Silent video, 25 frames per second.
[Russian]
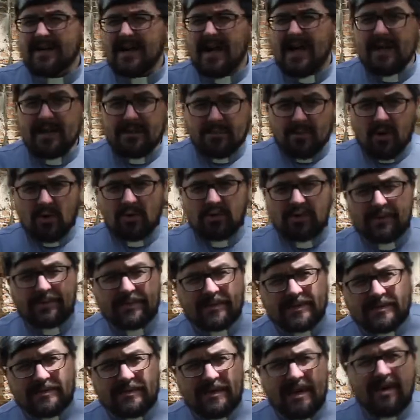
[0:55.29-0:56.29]
Они могут об
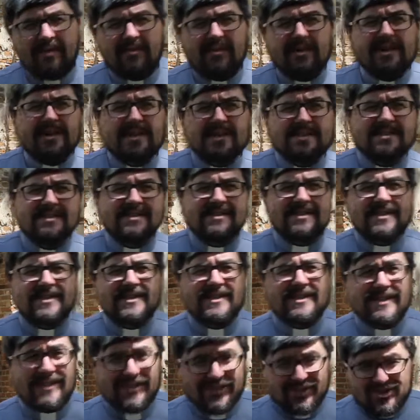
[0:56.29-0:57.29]
этом говорить
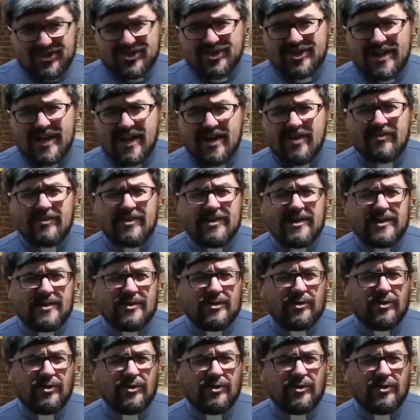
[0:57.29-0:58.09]
и должны говорить,